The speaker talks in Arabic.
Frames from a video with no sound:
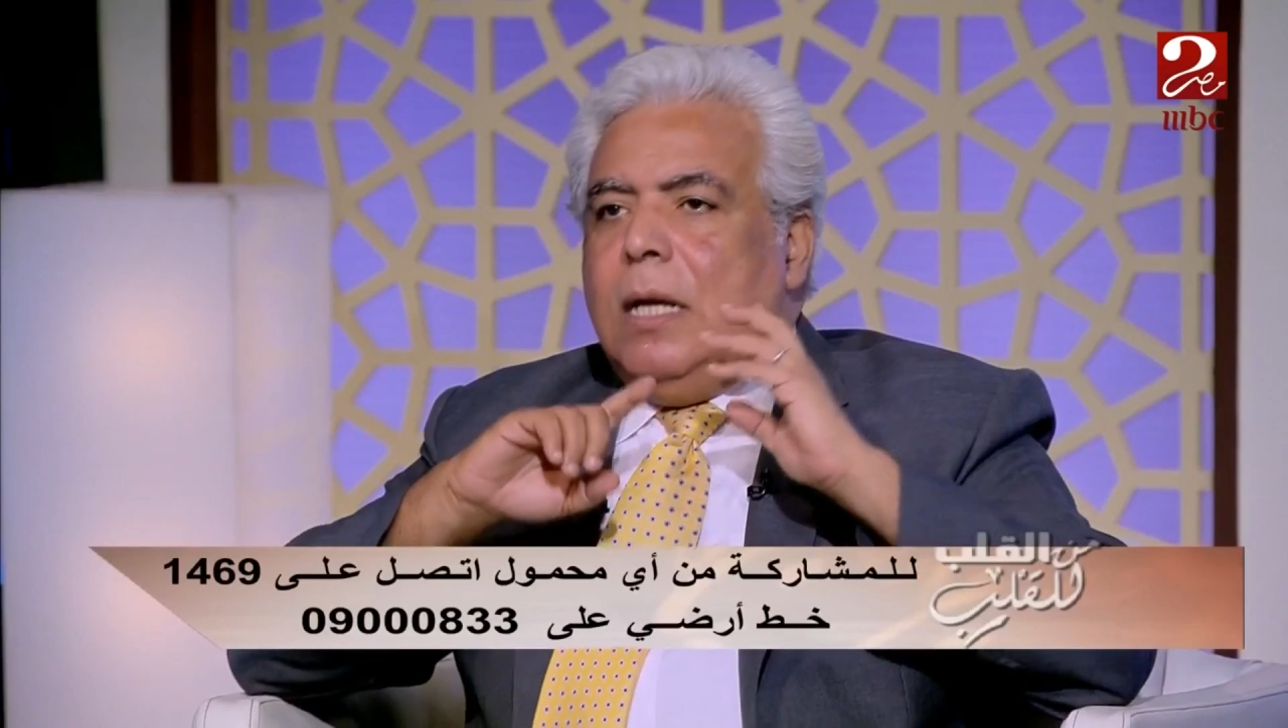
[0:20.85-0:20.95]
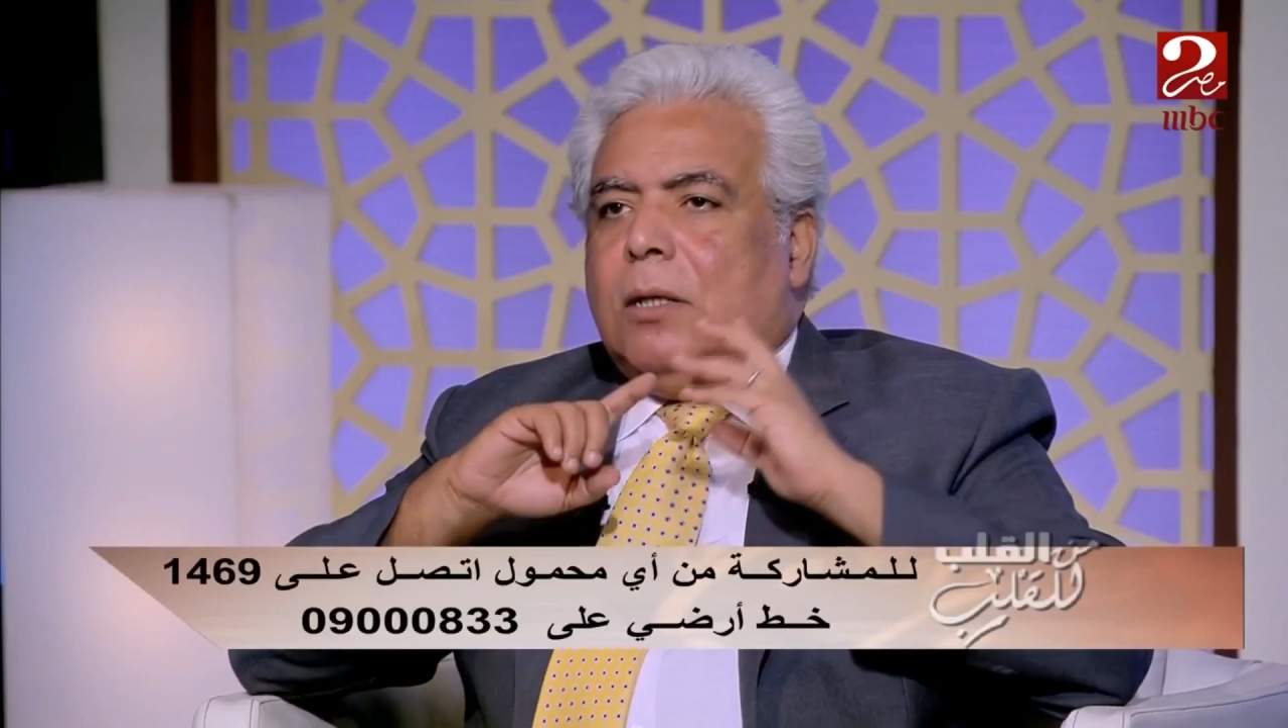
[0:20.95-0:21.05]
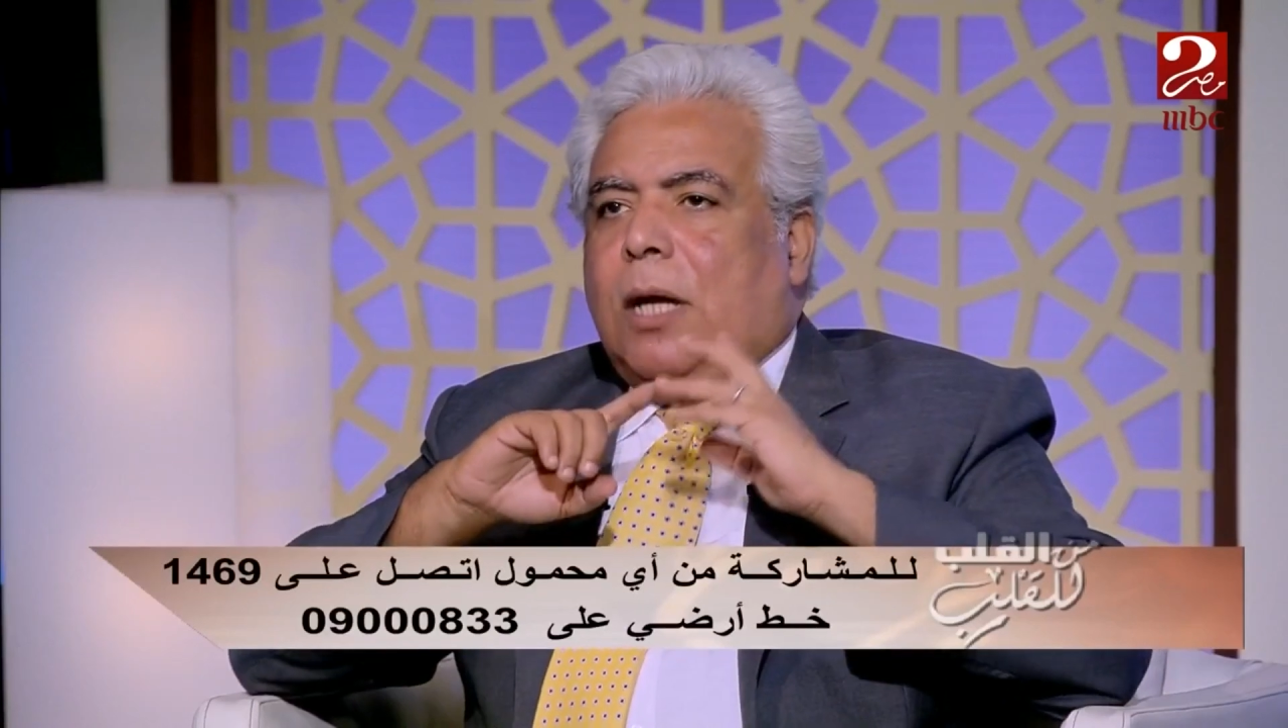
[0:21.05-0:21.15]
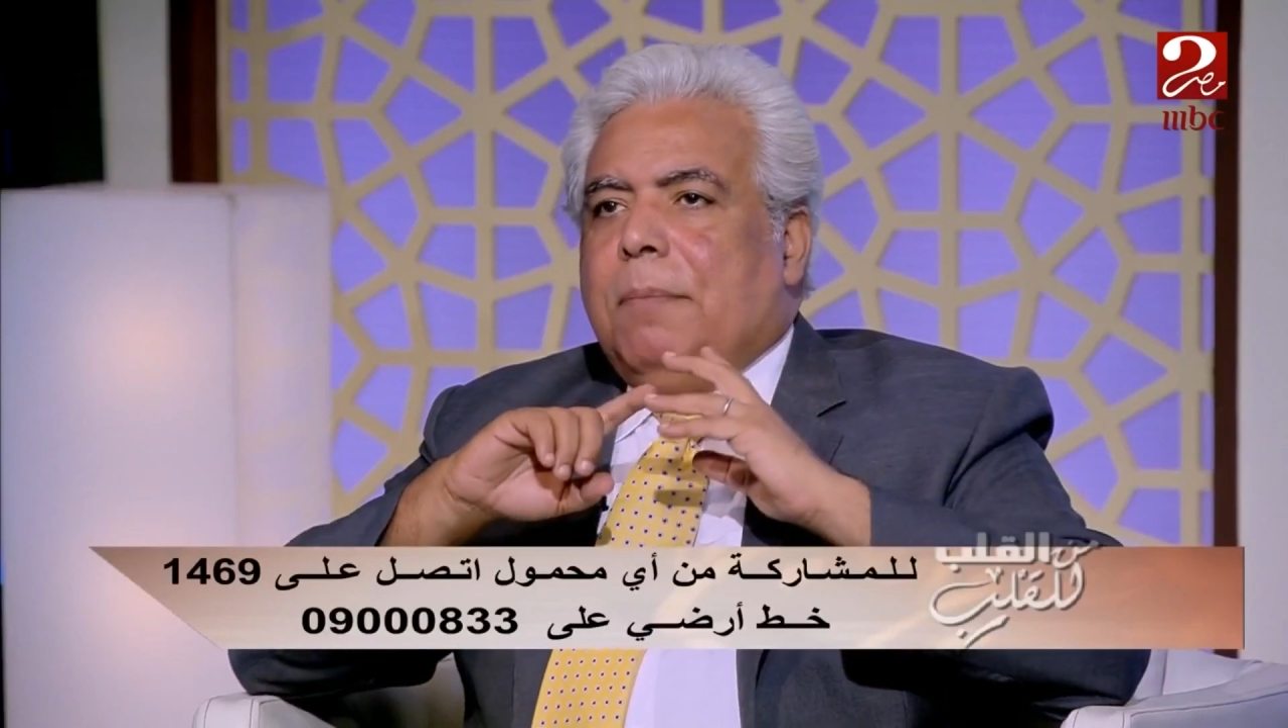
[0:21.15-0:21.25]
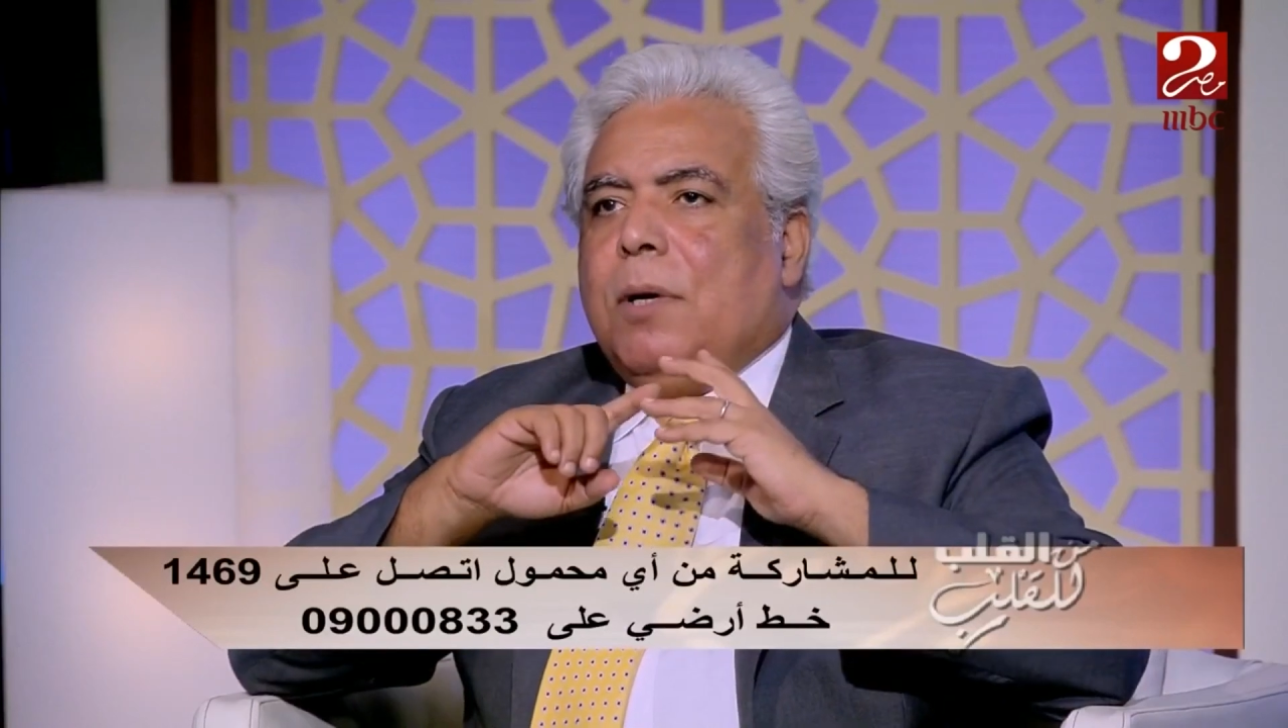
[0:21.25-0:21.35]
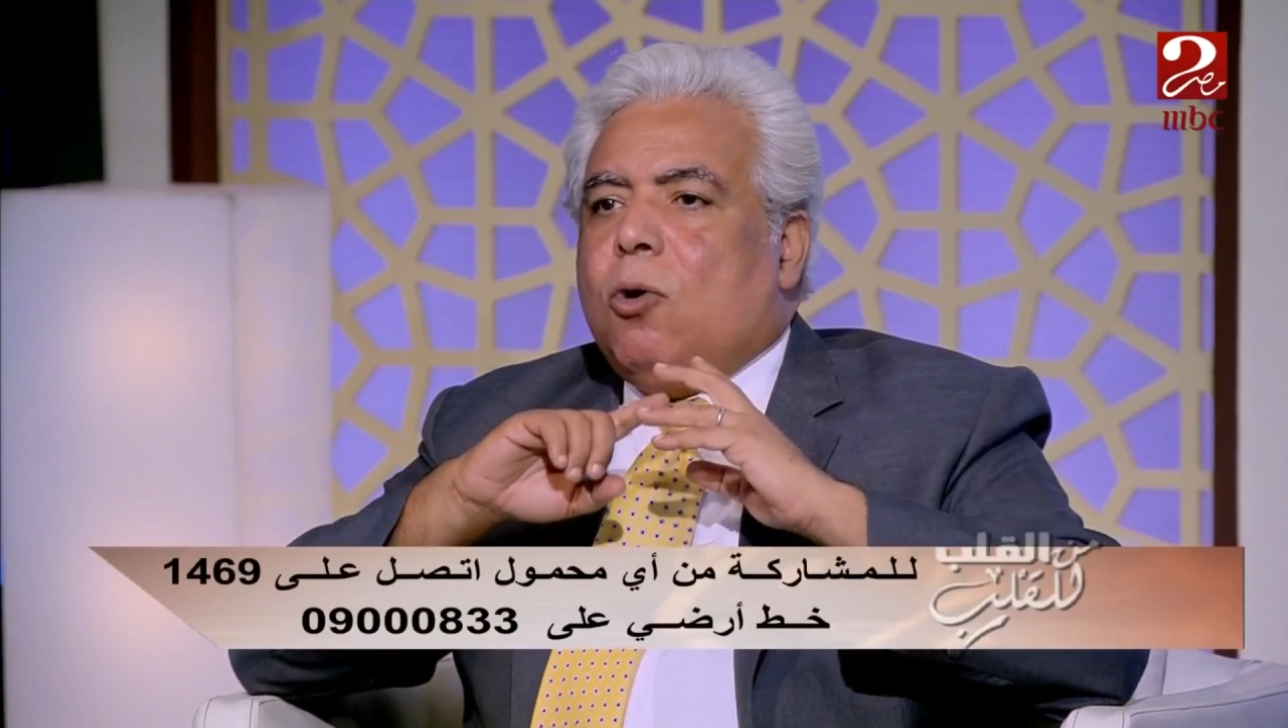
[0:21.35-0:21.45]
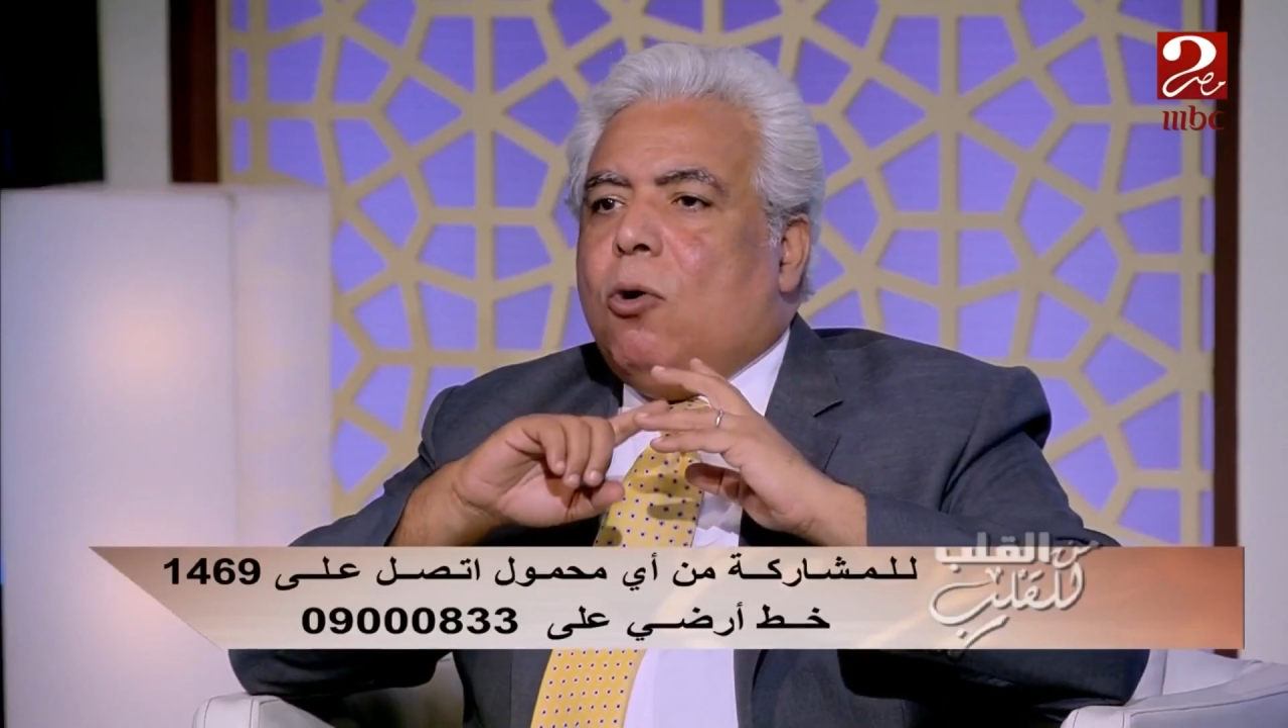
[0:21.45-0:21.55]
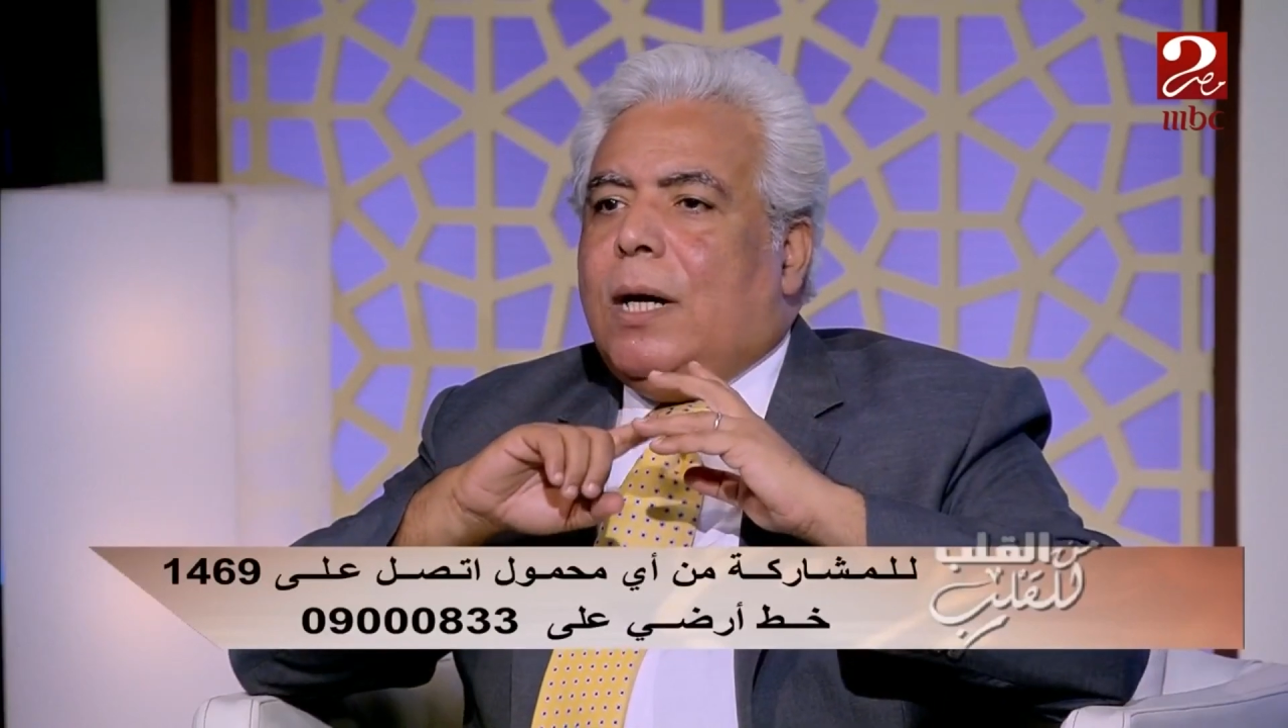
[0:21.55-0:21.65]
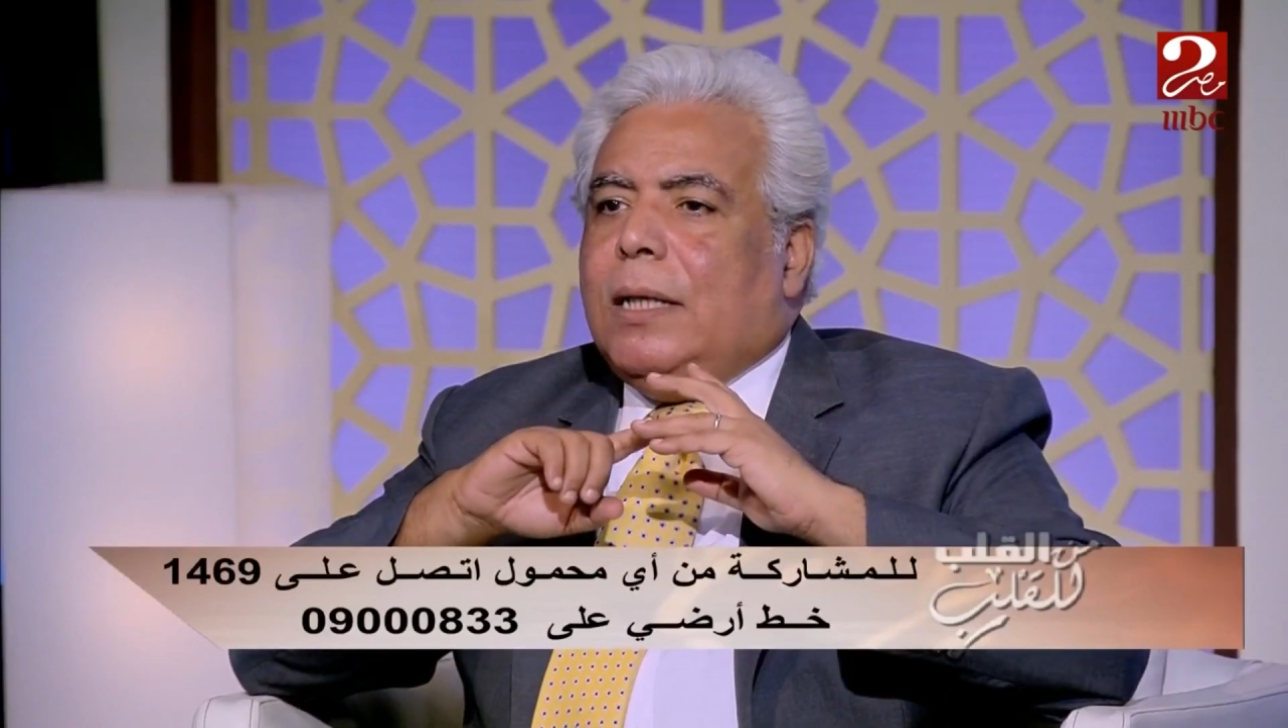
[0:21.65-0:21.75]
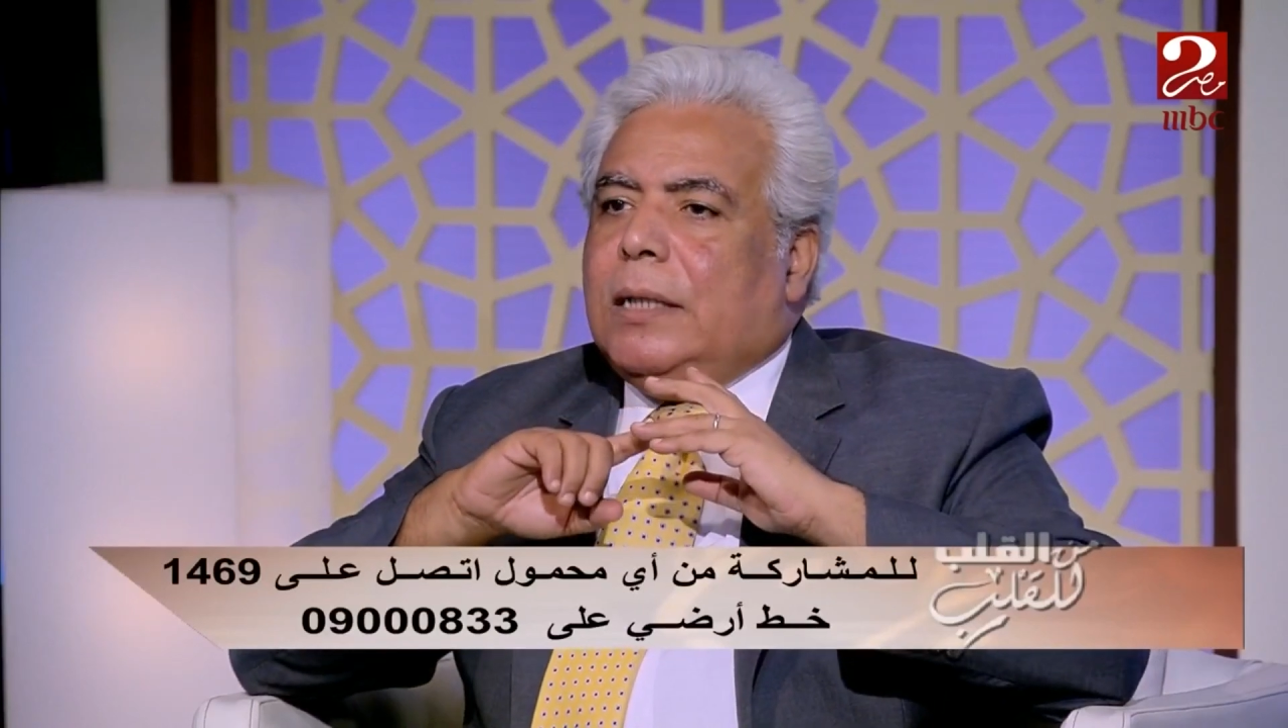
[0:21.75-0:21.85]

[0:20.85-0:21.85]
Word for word: طيب آه جرعه